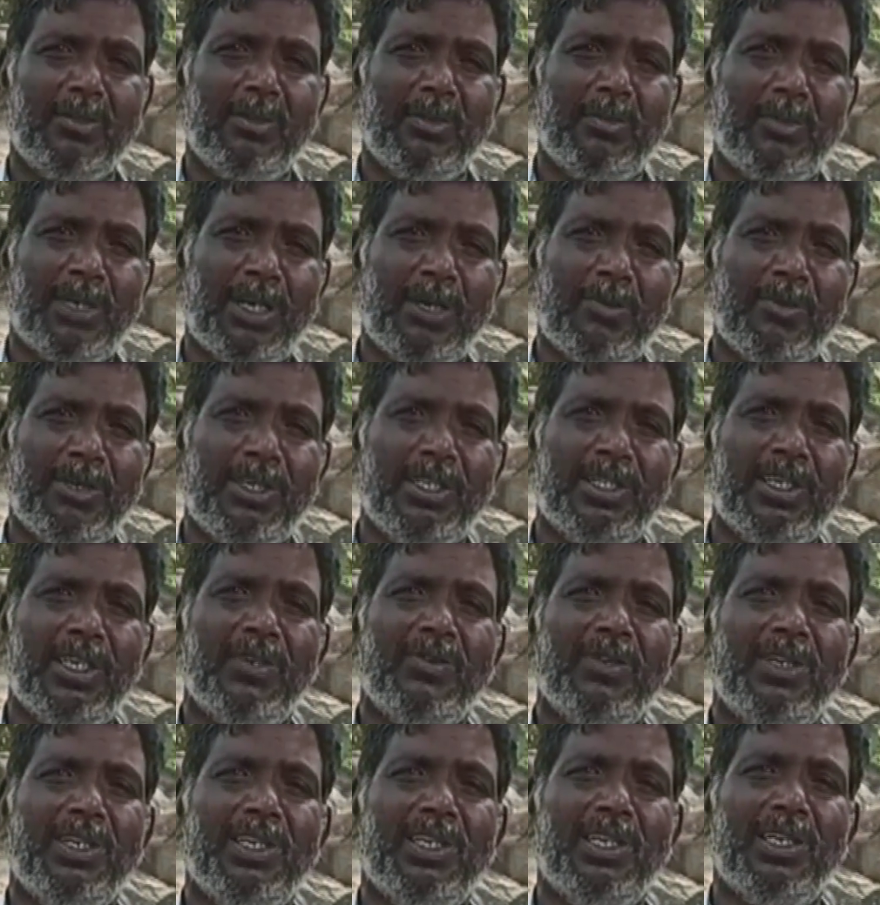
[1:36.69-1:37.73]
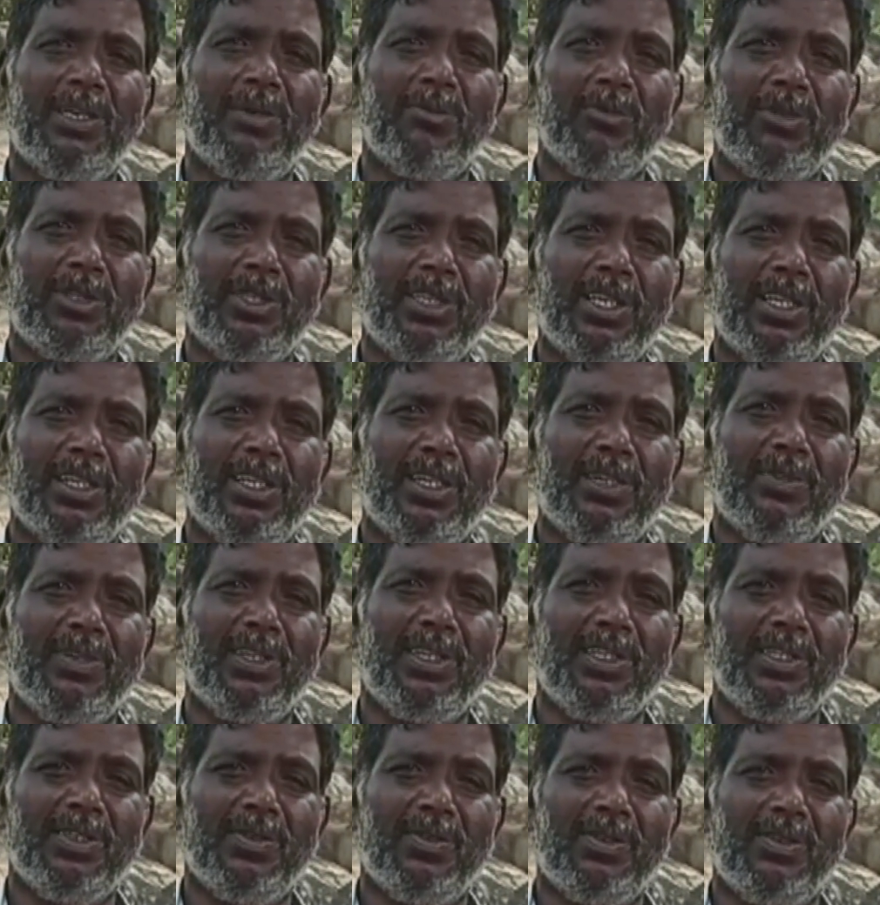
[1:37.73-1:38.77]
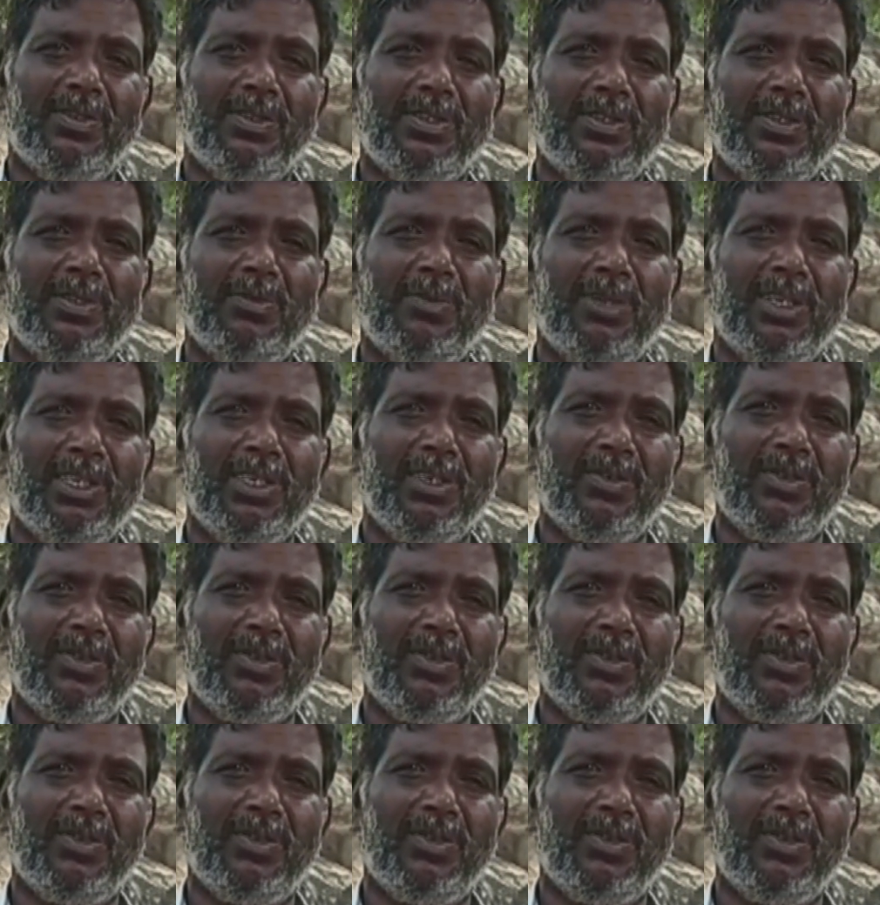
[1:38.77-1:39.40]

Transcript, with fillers: ఇక పాపిడి తనకు పోయినా ముత్యాల పోయినా ఎవరు వచ్చి